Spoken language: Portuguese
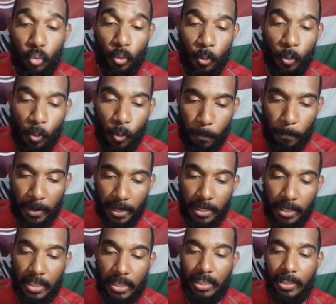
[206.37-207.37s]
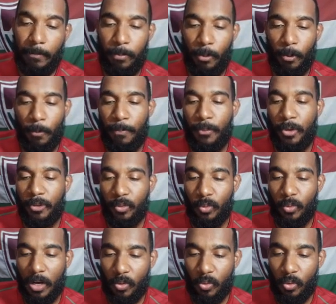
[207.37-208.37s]
culpa e propôs um
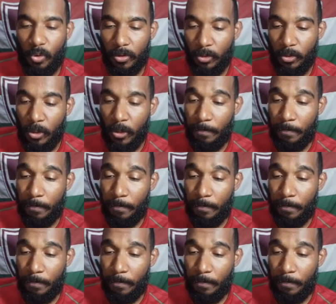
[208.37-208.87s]
acordo